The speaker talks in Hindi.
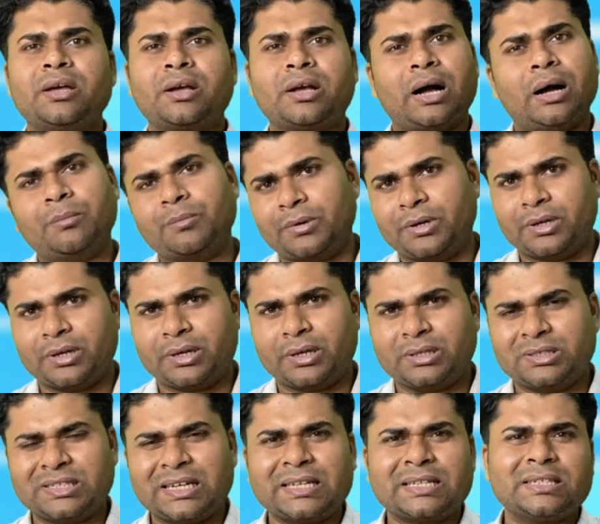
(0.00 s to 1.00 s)
काम कर रहे
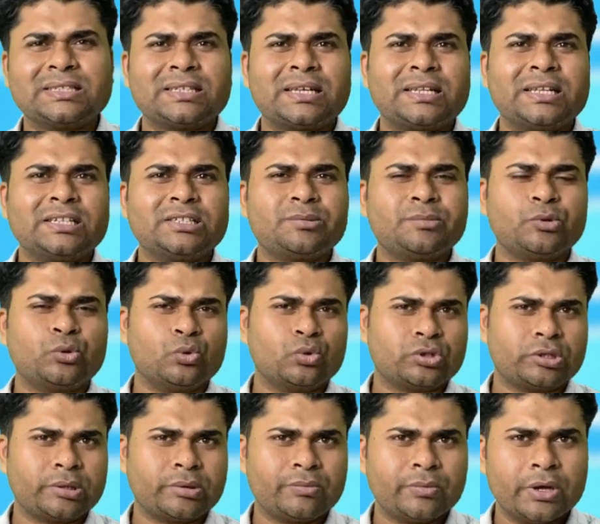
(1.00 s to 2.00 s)
हैं ज्यादा ज्यादा इसमें दो
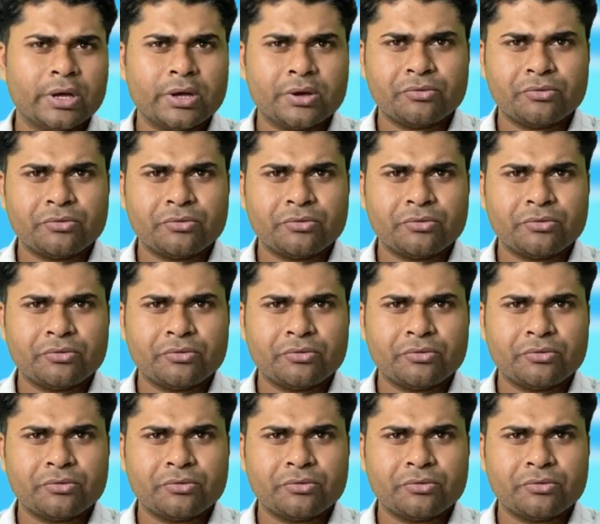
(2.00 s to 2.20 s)
तीन